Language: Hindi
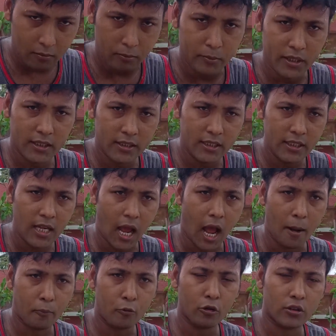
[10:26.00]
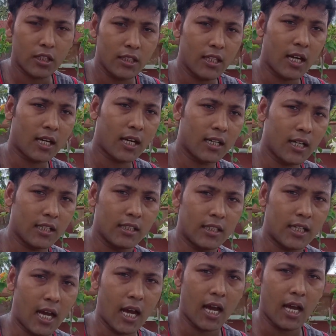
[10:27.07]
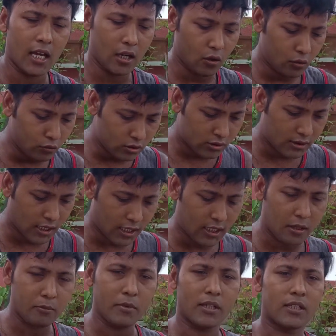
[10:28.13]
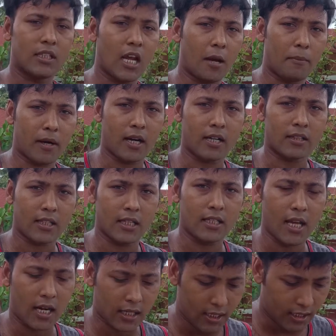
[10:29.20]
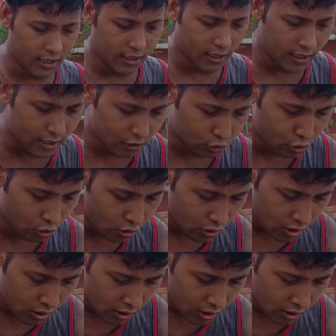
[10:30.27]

मिट्टी आपको तैयार करना दिखाया है उस तरह की मिट्टी आप अगर तैयार करेंगे तो